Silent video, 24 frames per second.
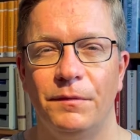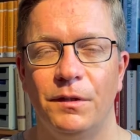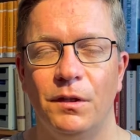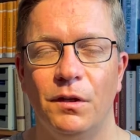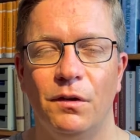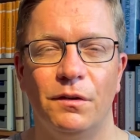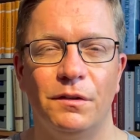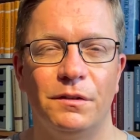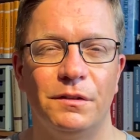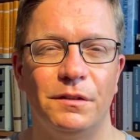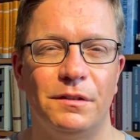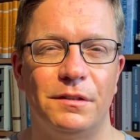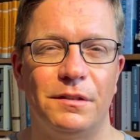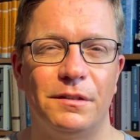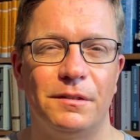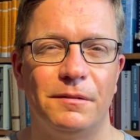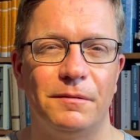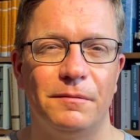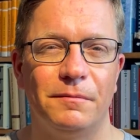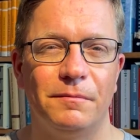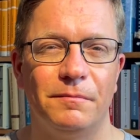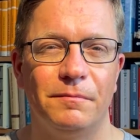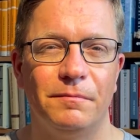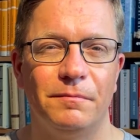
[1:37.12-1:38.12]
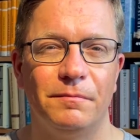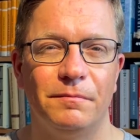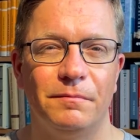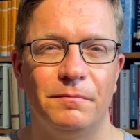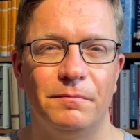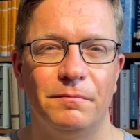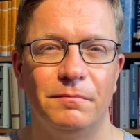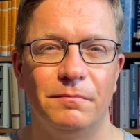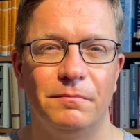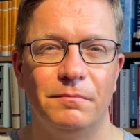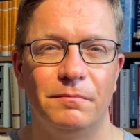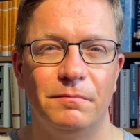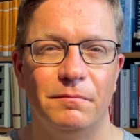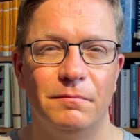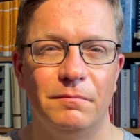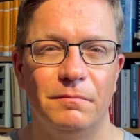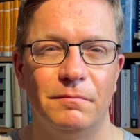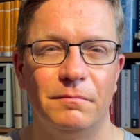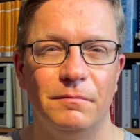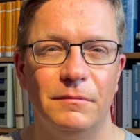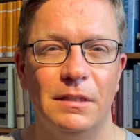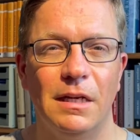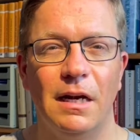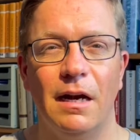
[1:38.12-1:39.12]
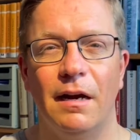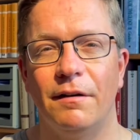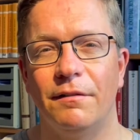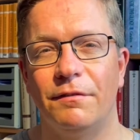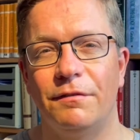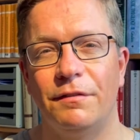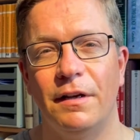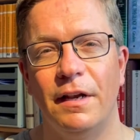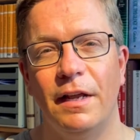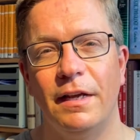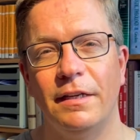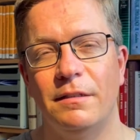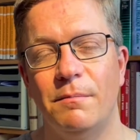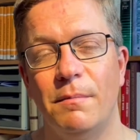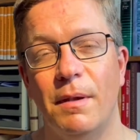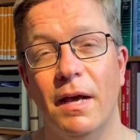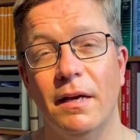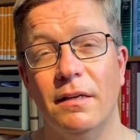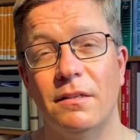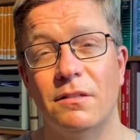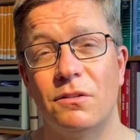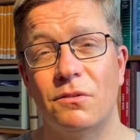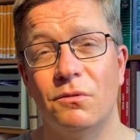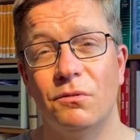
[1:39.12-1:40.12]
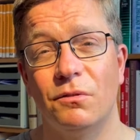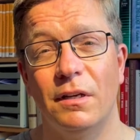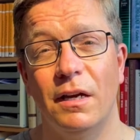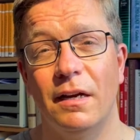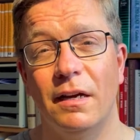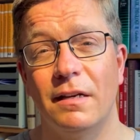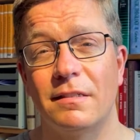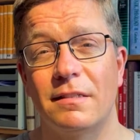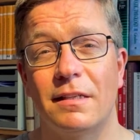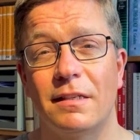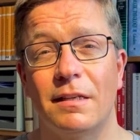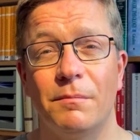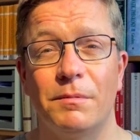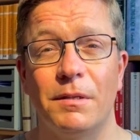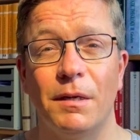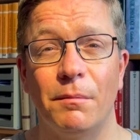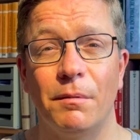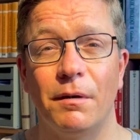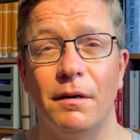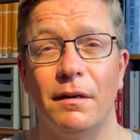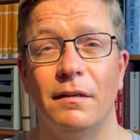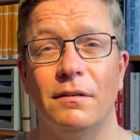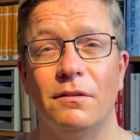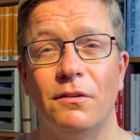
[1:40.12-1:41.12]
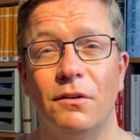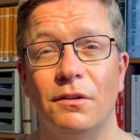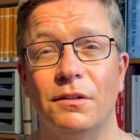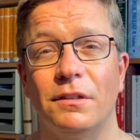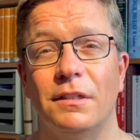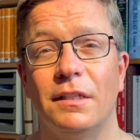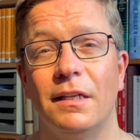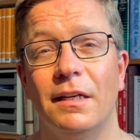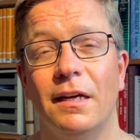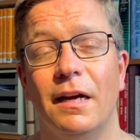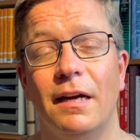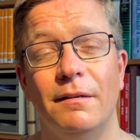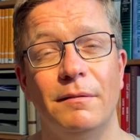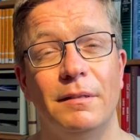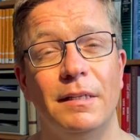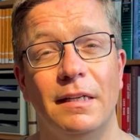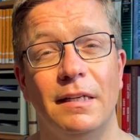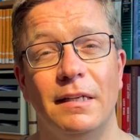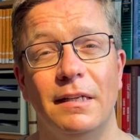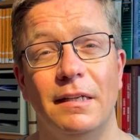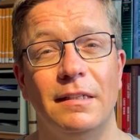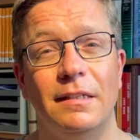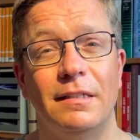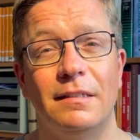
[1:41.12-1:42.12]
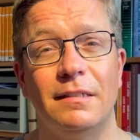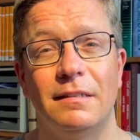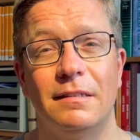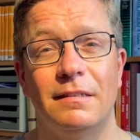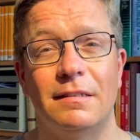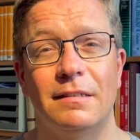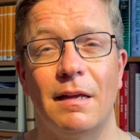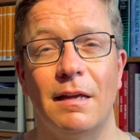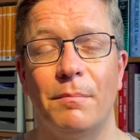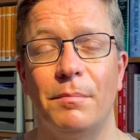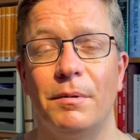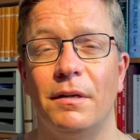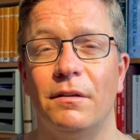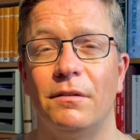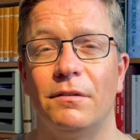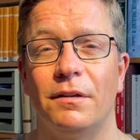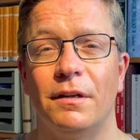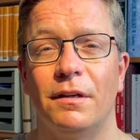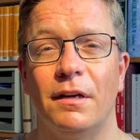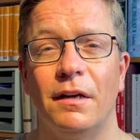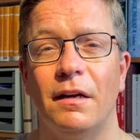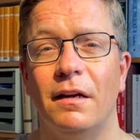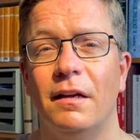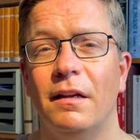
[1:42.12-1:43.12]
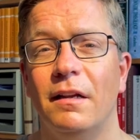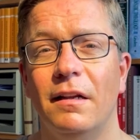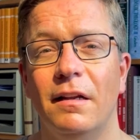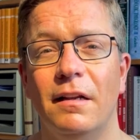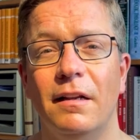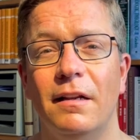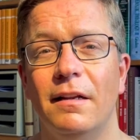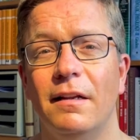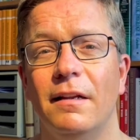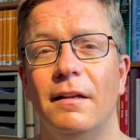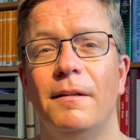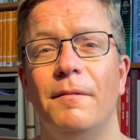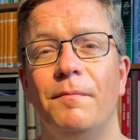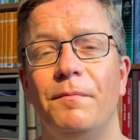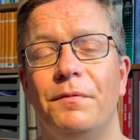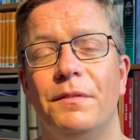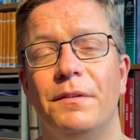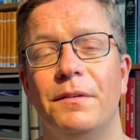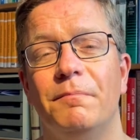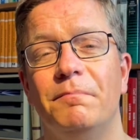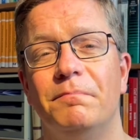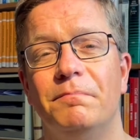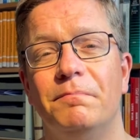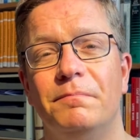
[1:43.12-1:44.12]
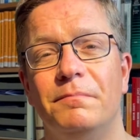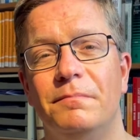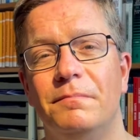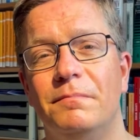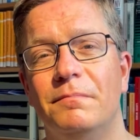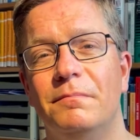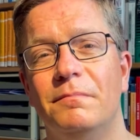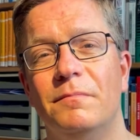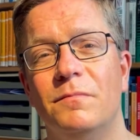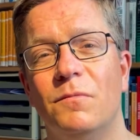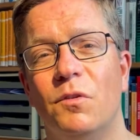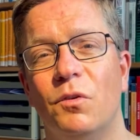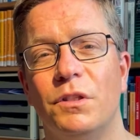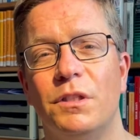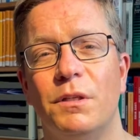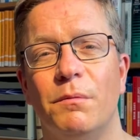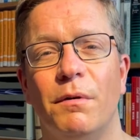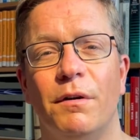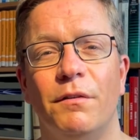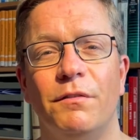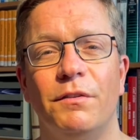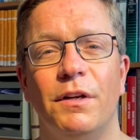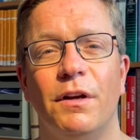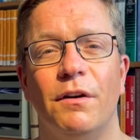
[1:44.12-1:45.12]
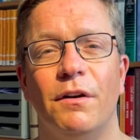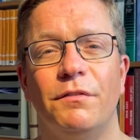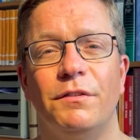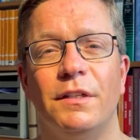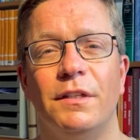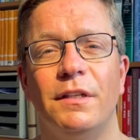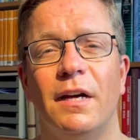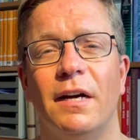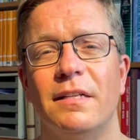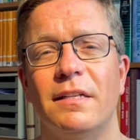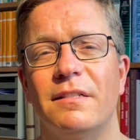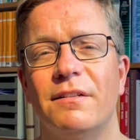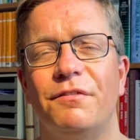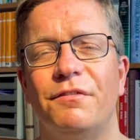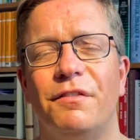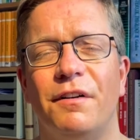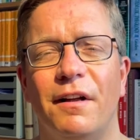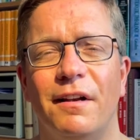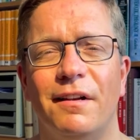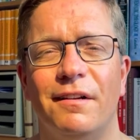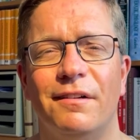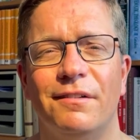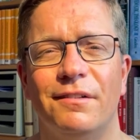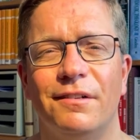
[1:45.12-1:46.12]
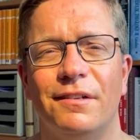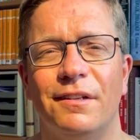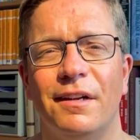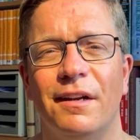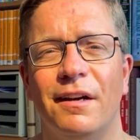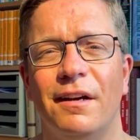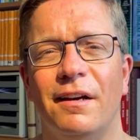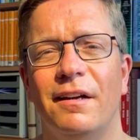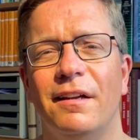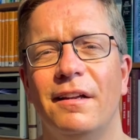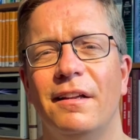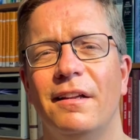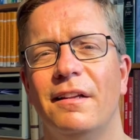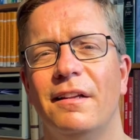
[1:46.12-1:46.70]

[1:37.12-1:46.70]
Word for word: Und ja, vielleicht merkst du ja, es gibt aber doch Dinge, an denen ich zappel oder wo ich immer wieder auf die Nase falle oder